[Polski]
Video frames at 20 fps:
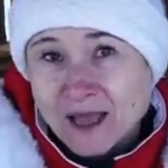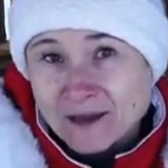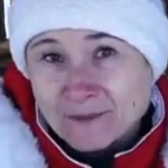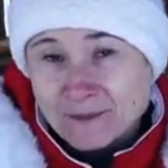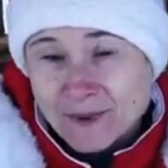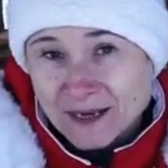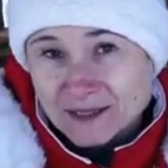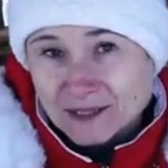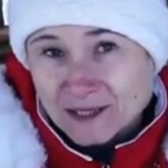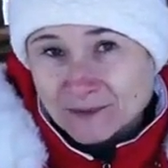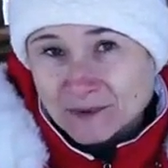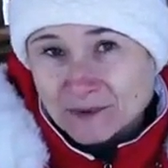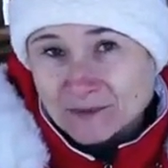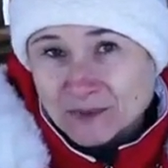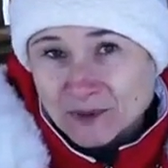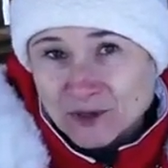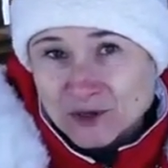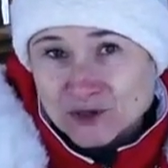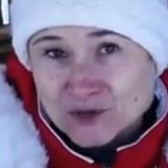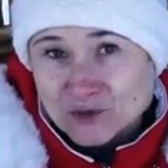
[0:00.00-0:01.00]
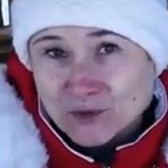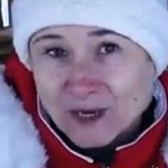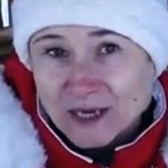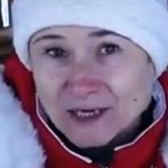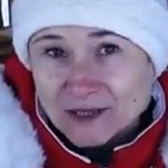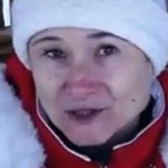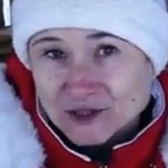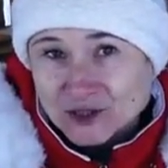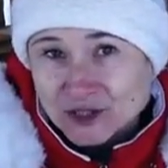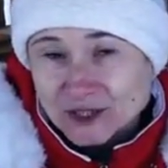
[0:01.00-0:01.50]
Bardzo bym prosiła,
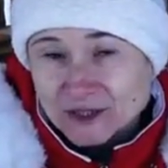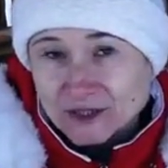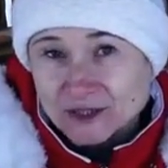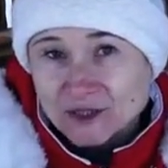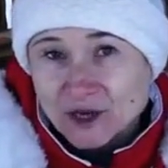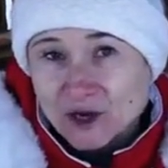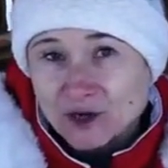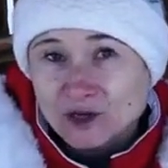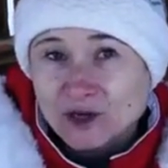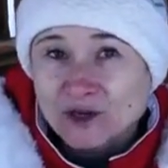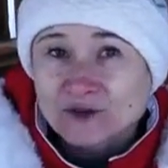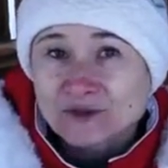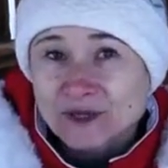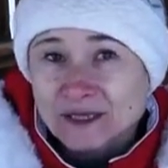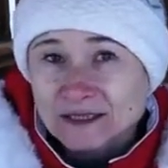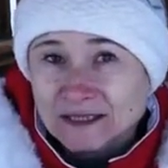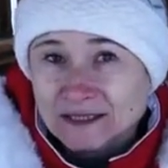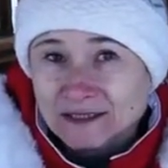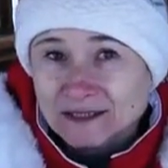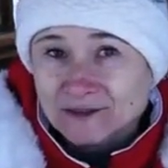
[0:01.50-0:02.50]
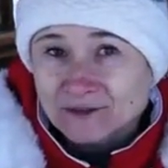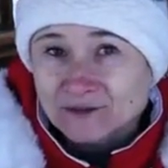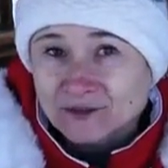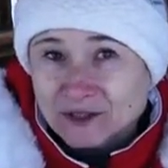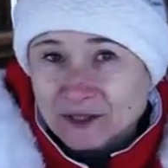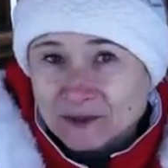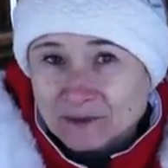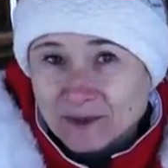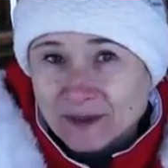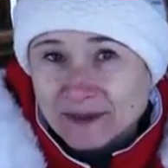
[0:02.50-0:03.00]
jeżeli ogląda ten
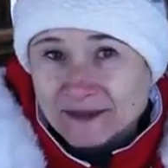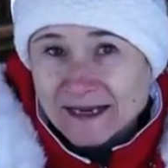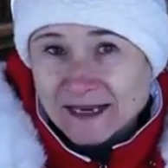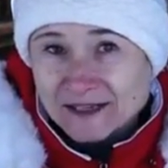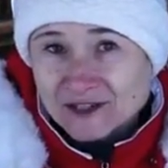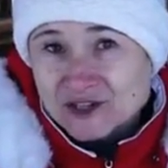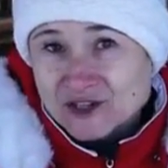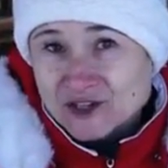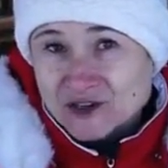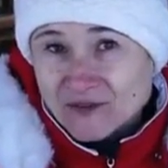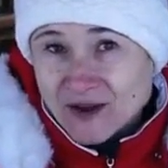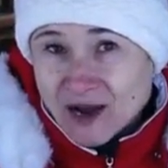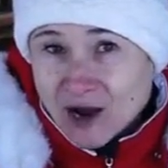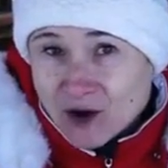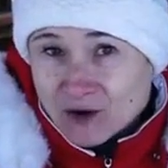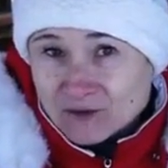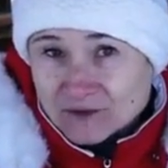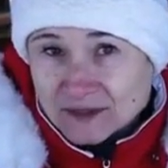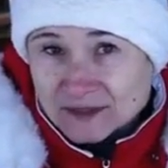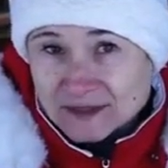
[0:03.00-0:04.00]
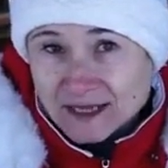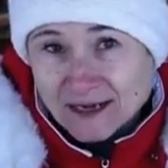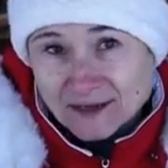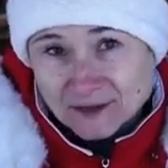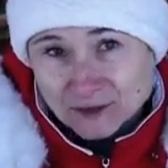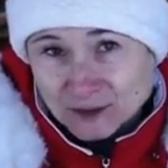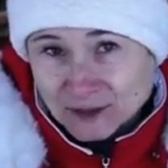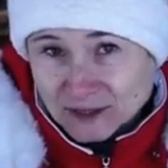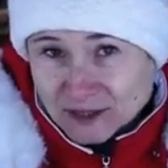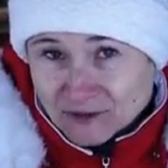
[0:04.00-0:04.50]
film jakiś fachowiec,
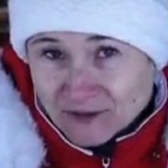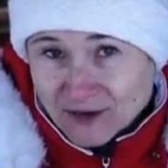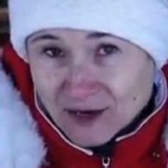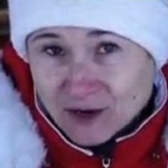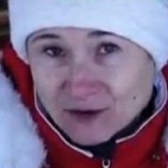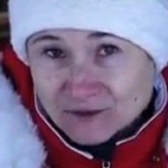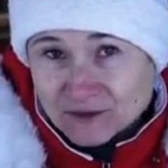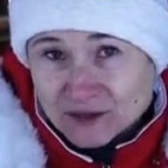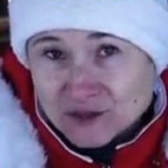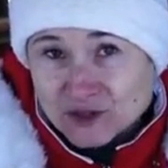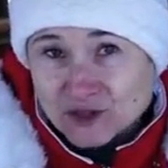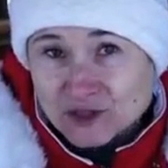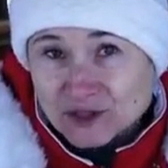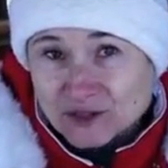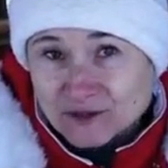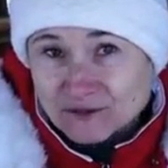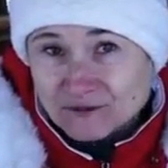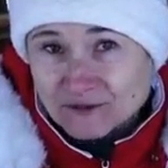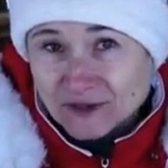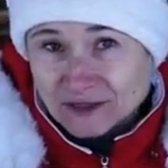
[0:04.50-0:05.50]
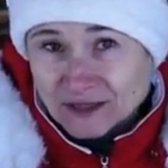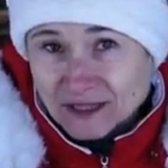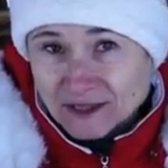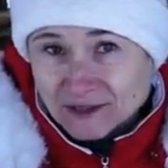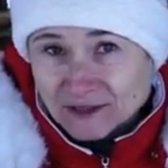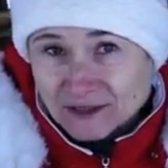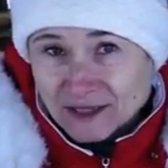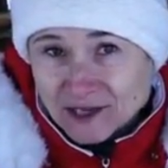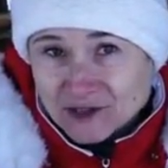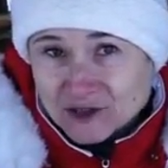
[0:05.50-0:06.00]
ale to taki fachowiec, czyli
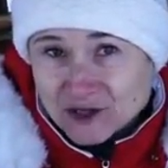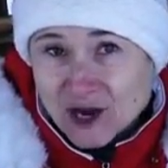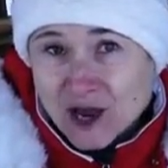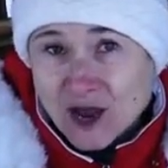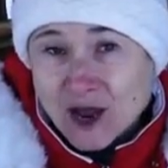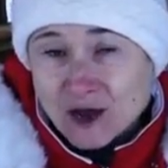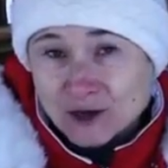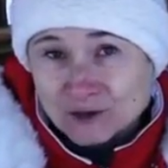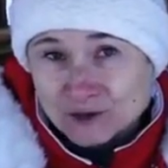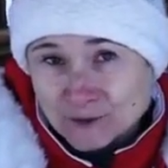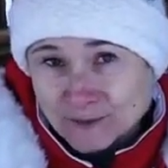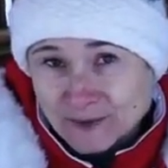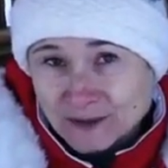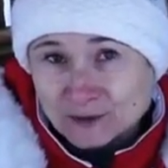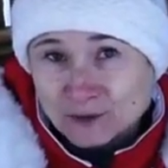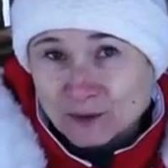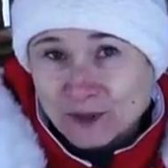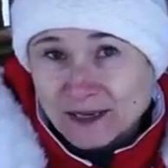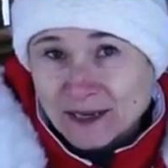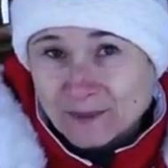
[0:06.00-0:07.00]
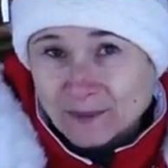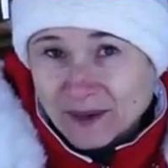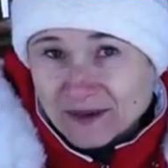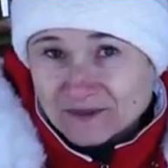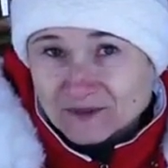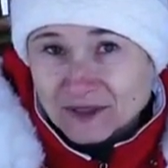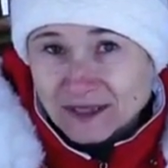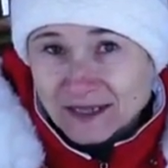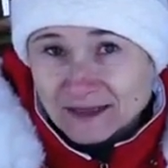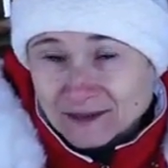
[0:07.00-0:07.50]
weterynarz, osoba, która
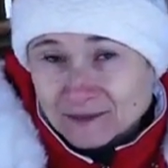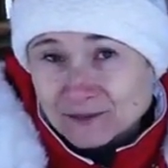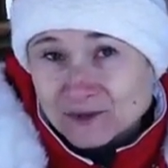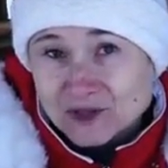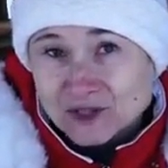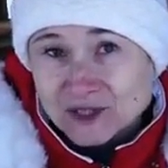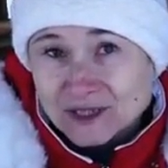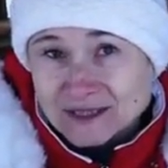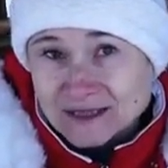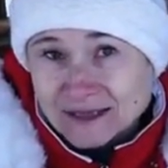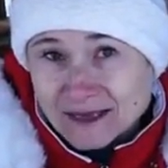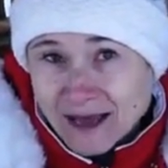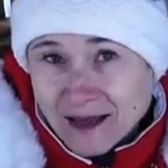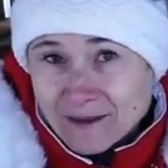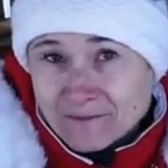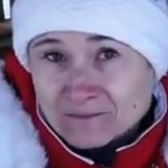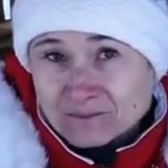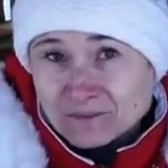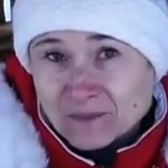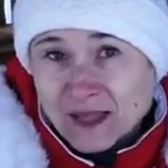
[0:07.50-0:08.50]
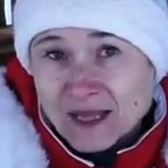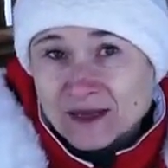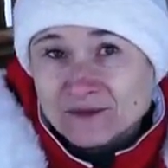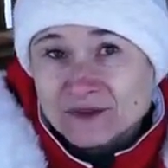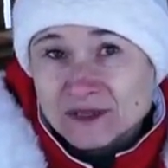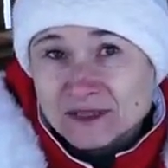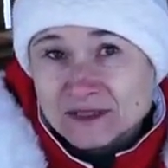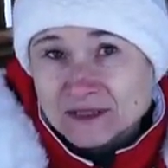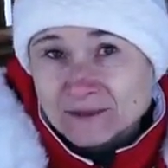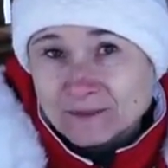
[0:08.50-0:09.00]
naprawdę na tym się zna,
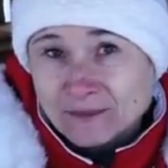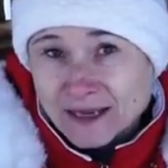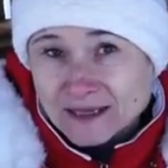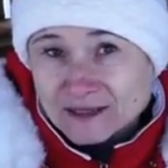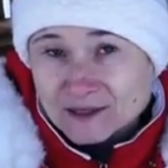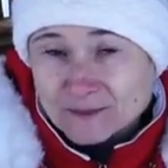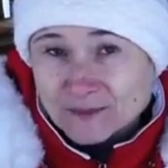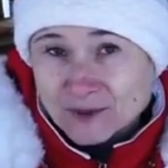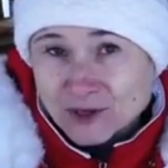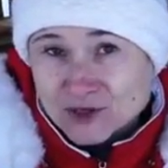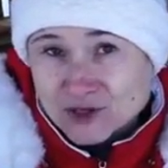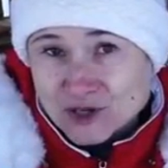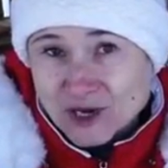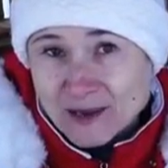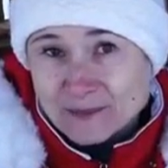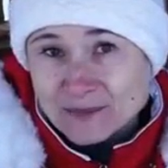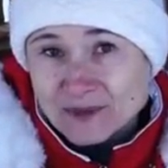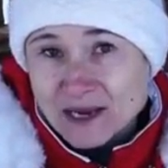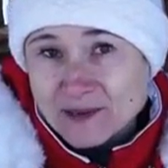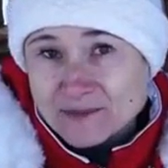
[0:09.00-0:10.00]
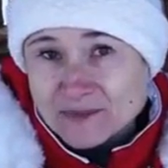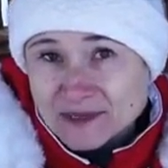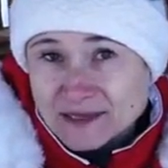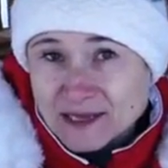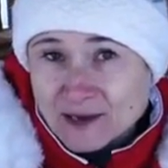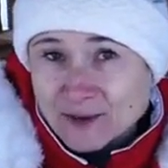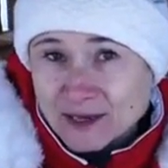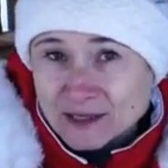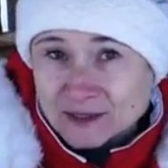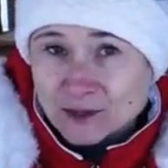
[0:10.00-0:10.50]
więc bardzo proszę, aby
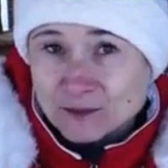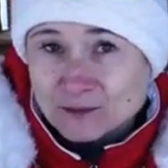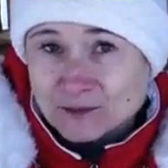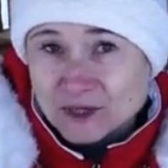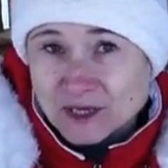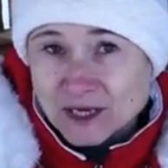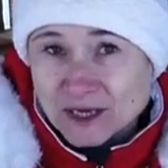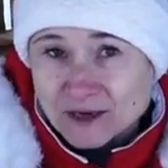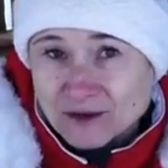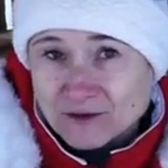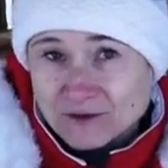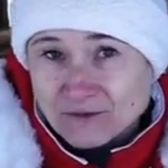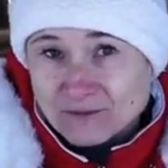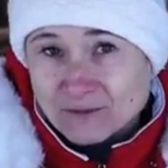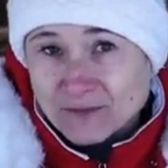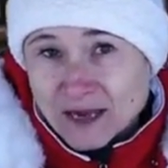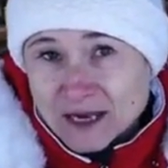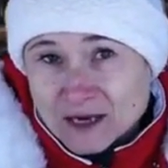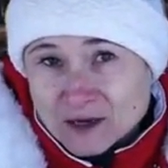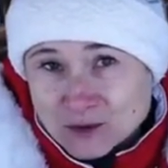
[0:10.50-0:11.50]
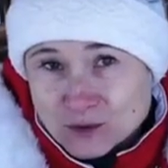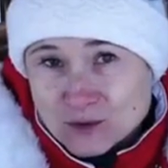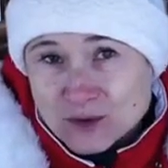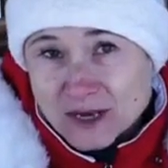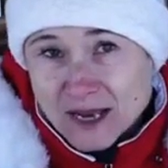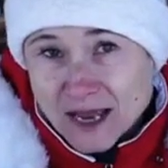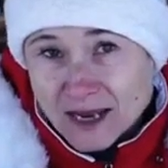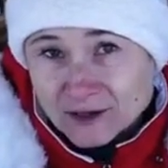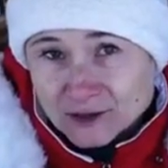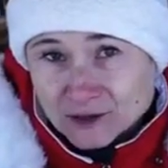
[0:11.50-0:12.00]
napisała do mnie w mailu,
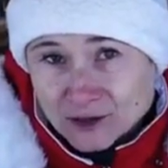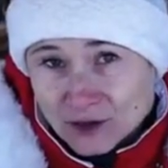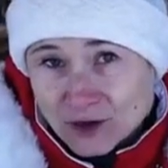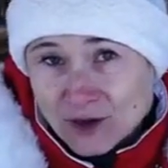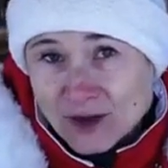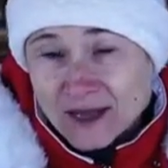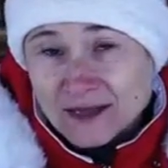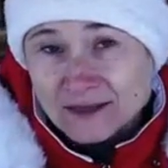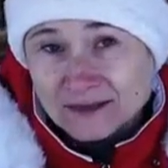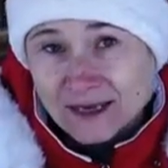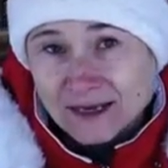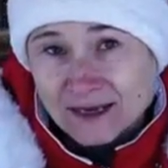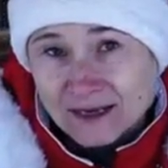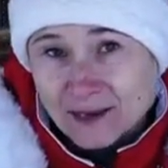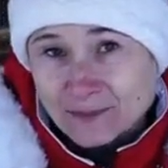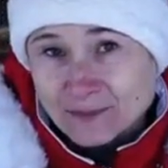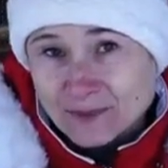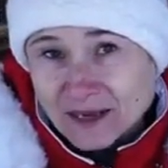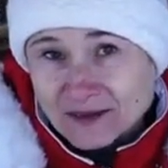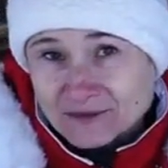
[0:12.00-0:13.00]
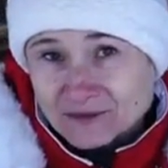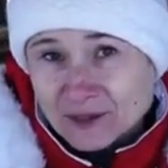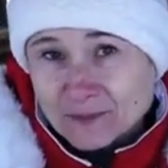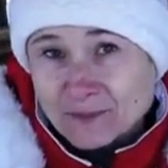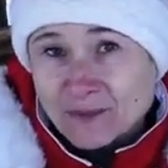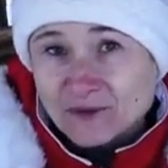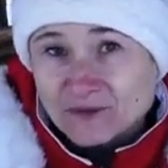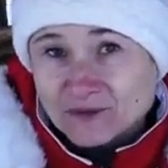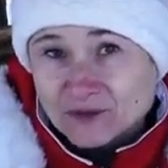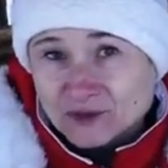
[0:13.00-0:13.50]
jak to tak naprawdę
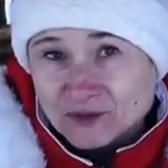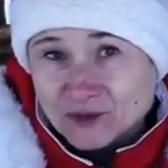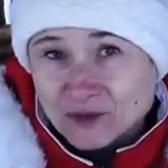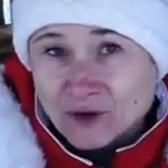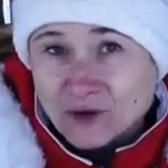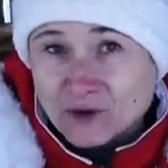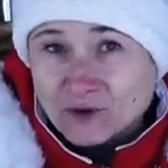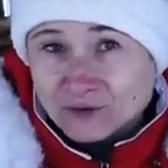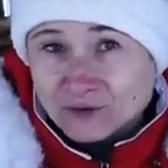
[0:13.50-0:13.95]
powinno